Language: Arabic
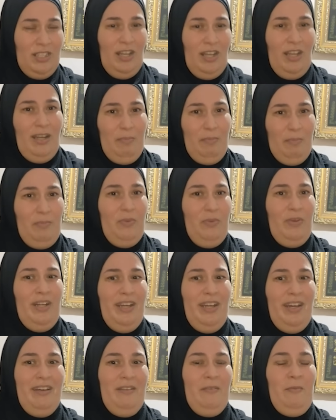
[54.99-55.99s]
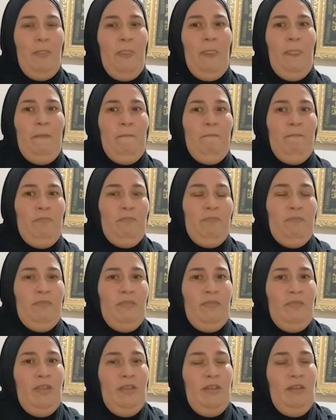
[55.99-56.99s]
طلب ولا
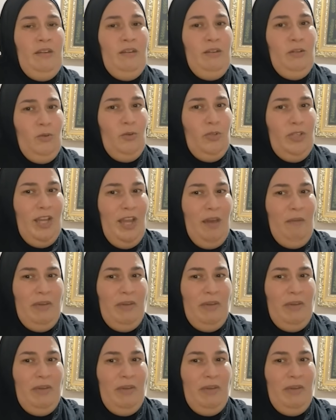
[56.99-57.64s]
قلت